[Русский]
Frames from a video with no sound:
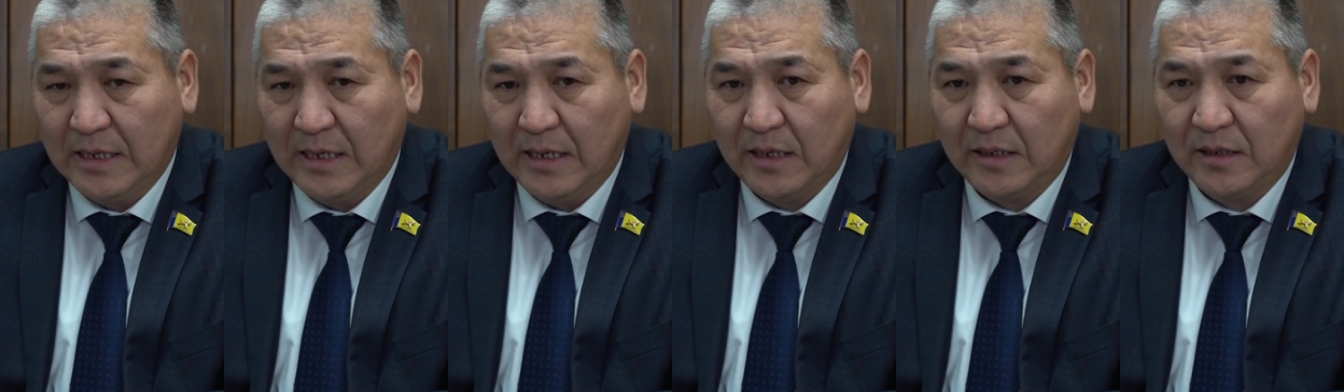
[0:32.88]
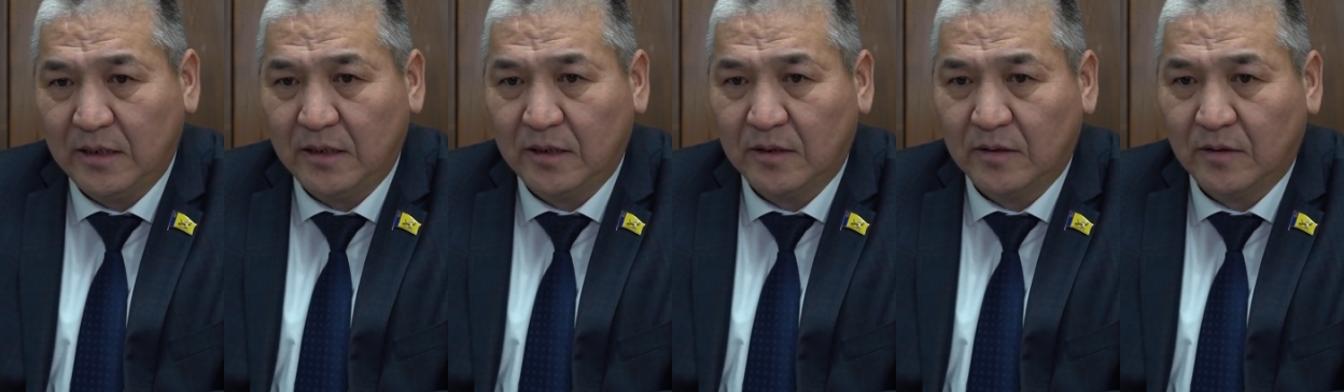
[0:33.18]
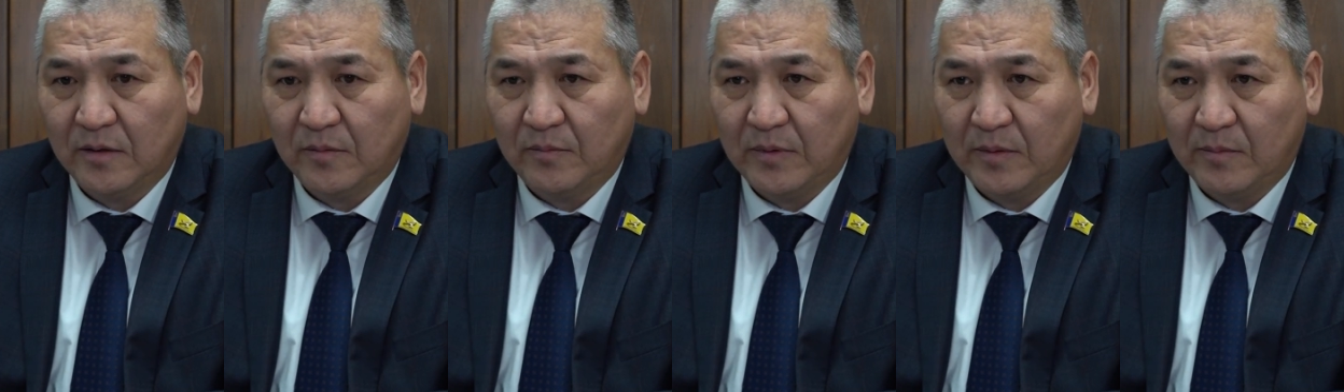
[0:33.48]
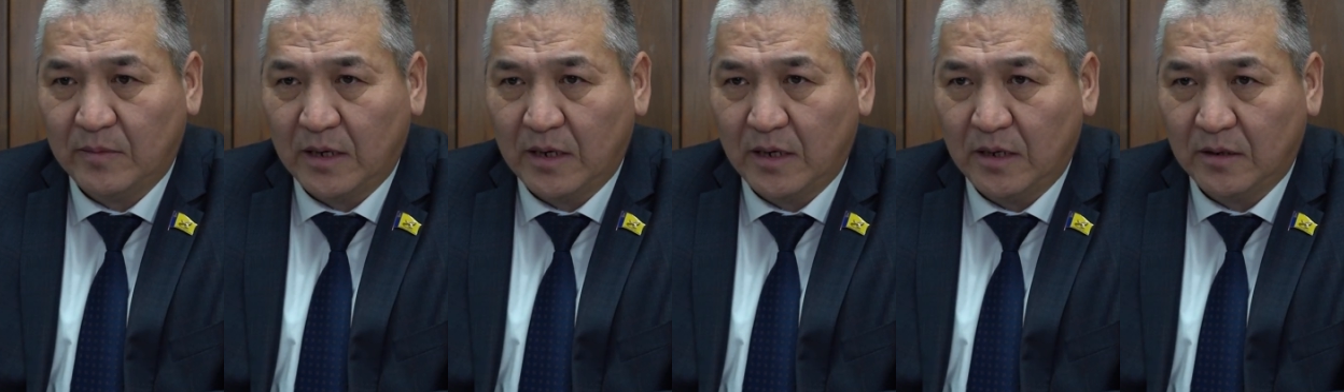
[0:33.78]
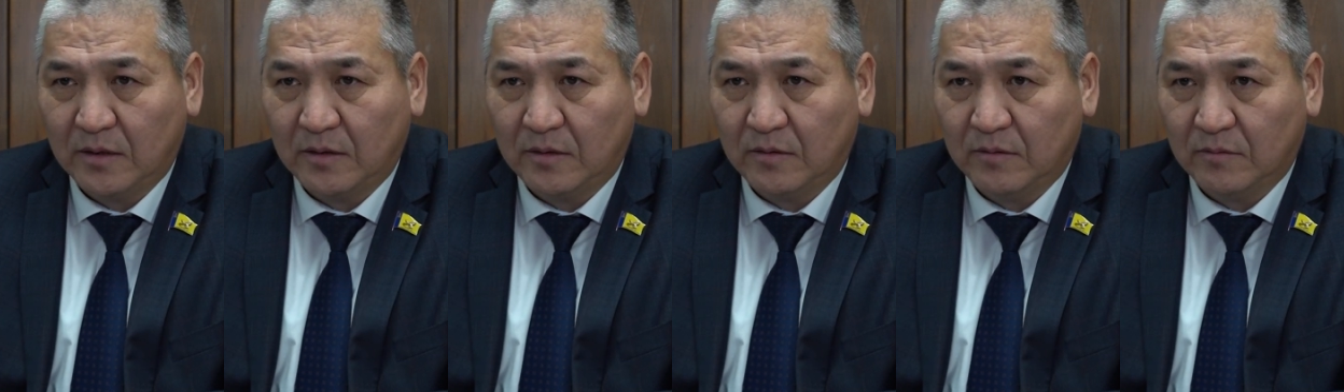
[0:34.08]
они э,
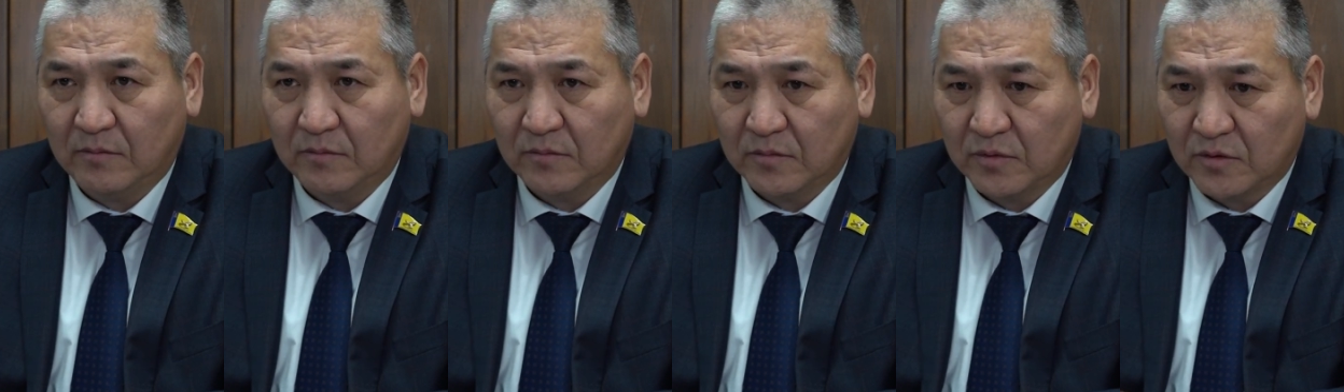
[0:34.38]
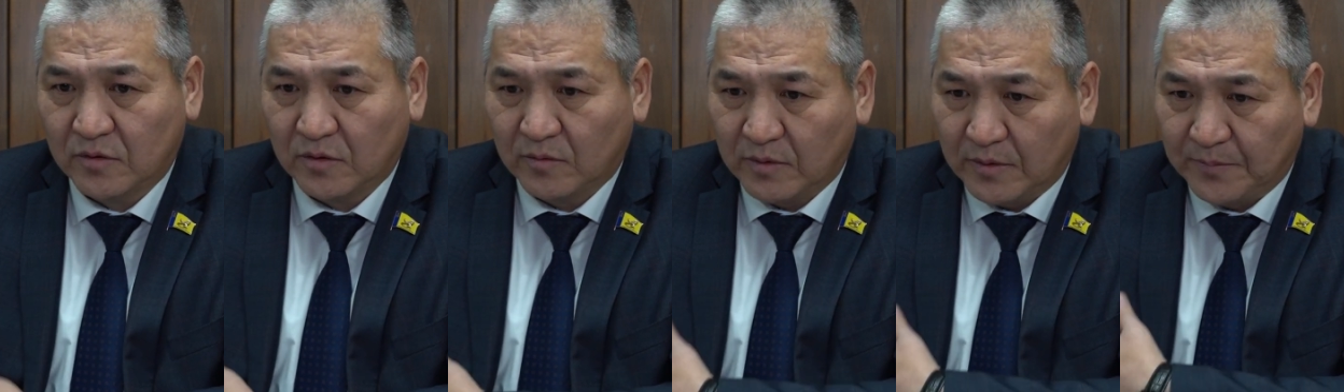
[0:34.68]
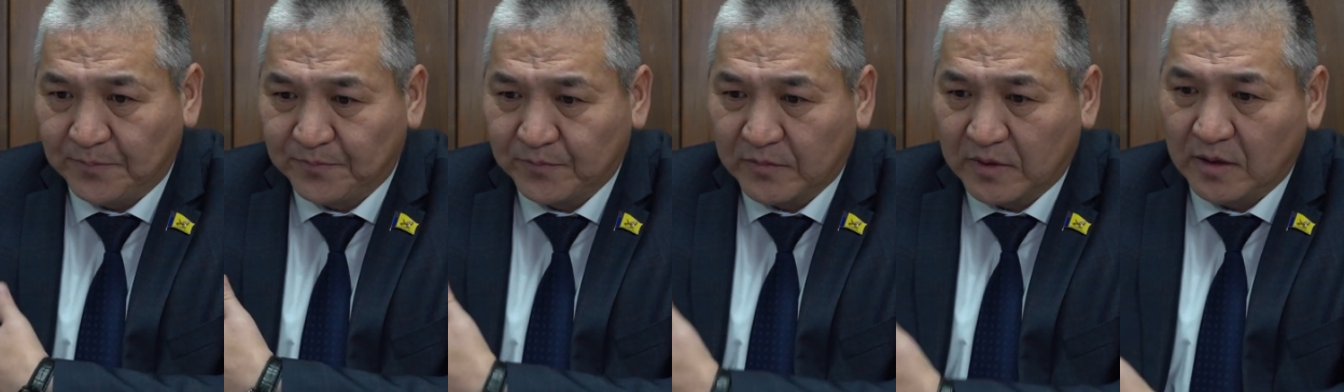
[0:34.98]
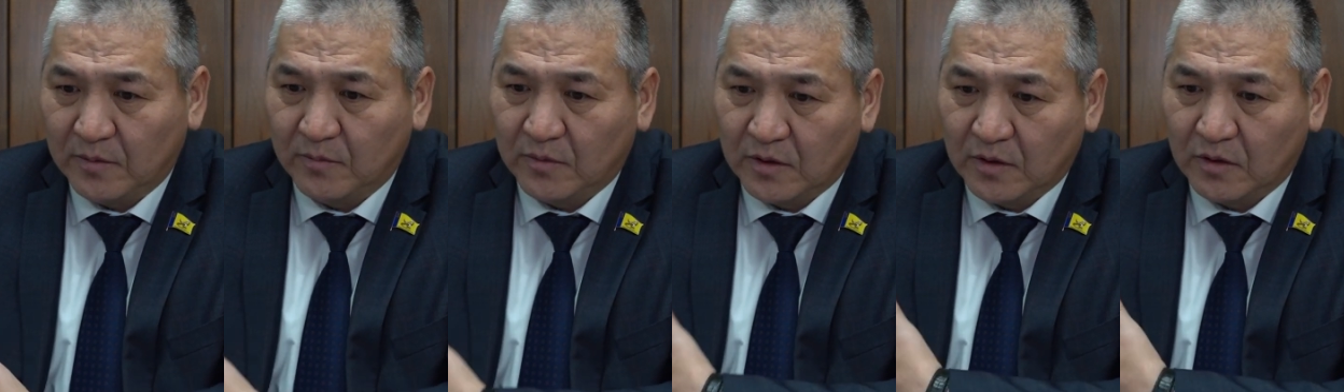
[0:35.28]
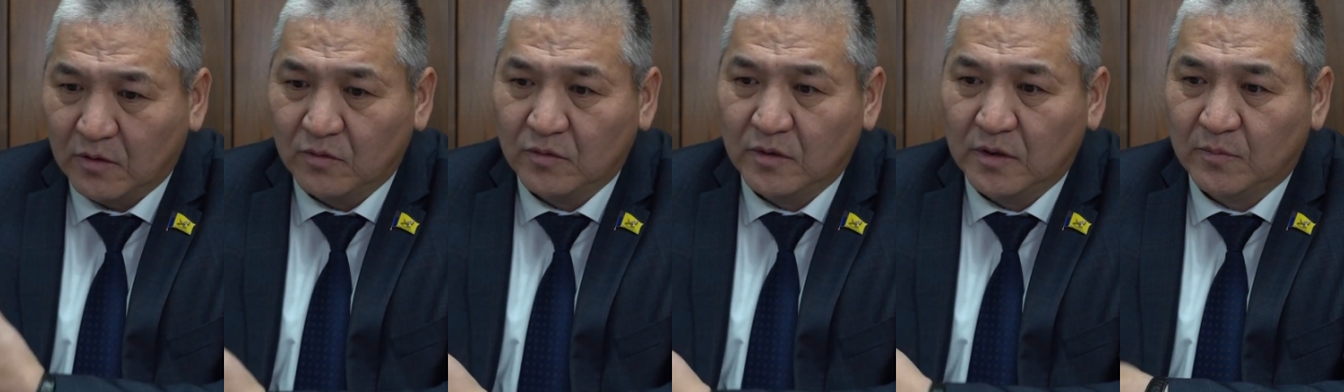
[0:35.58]
помогают, чтобы
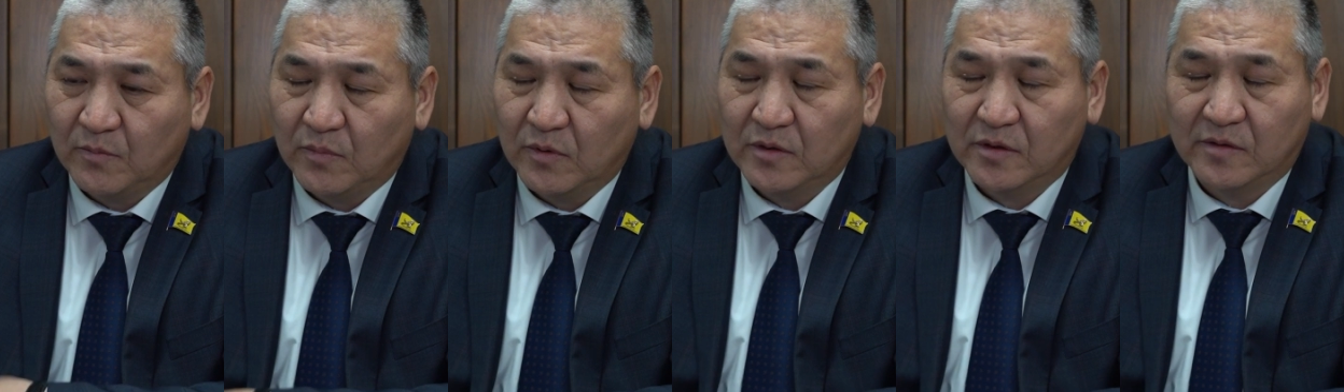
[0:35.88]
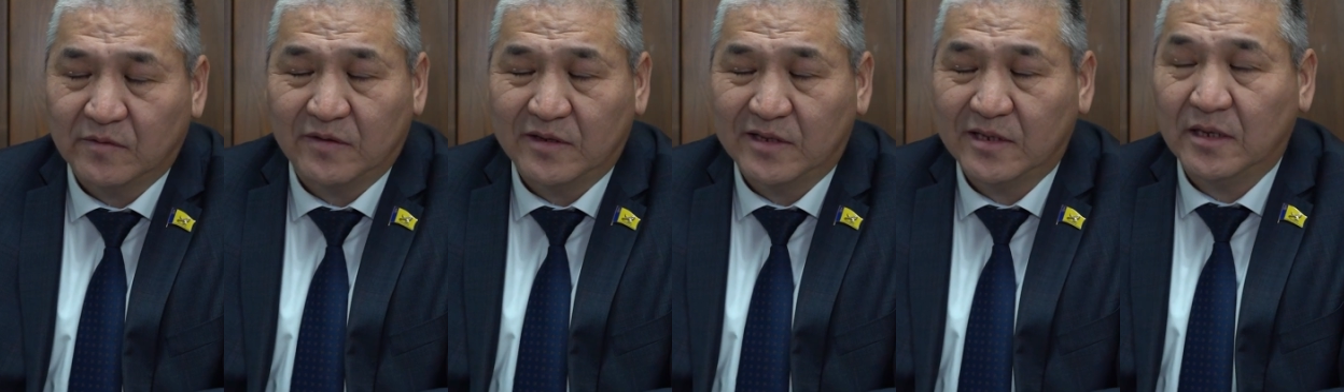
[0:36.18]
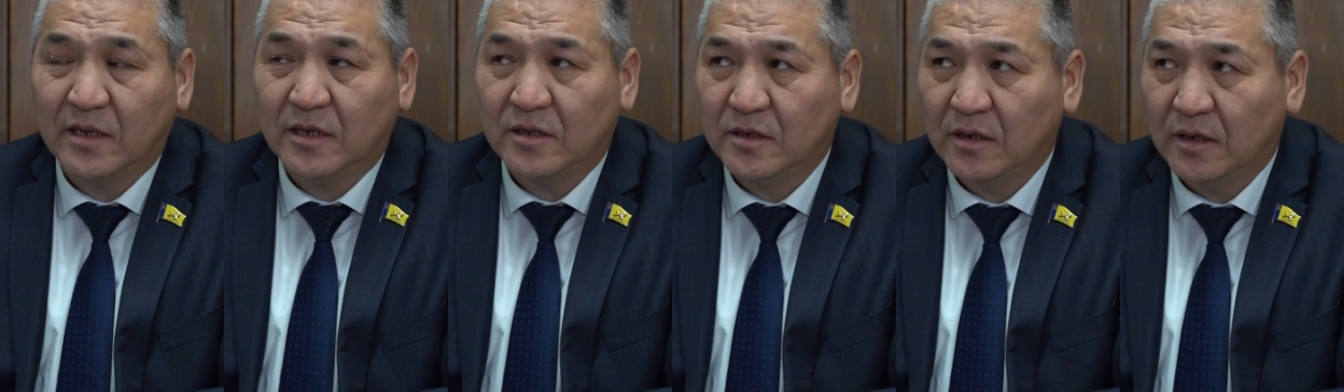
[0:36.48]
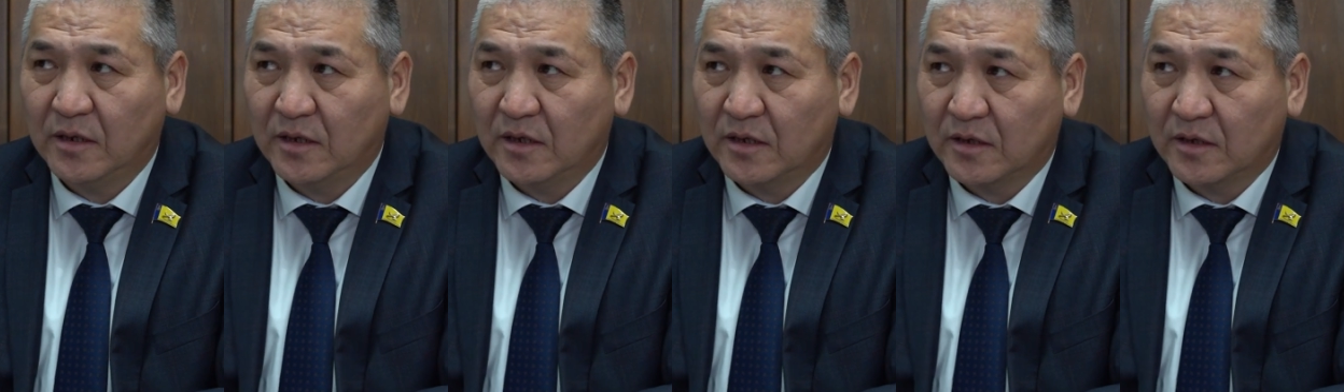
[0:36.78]
именно люди пользоваться начали.